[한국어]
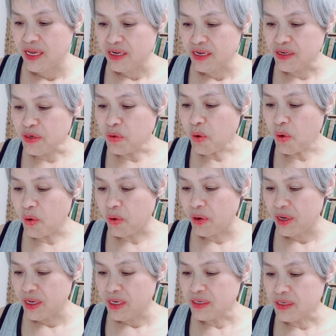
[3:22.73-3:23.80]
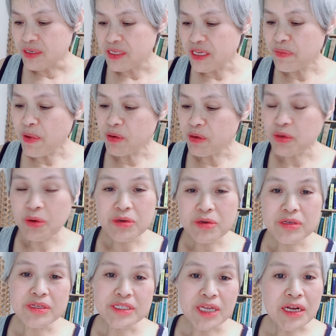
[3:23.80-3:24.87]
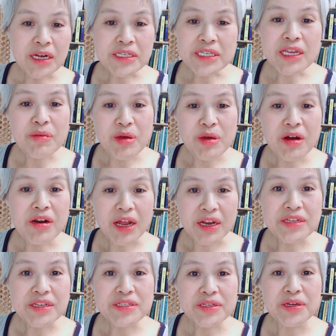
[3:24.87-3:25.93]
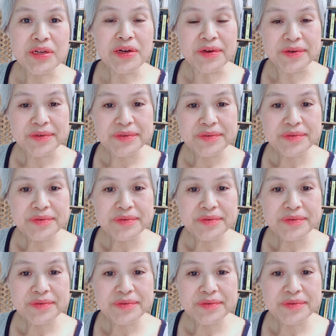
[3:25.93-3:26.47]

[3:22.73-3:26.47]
그리고 그 이병도는 창씨 개명을 안 했어요.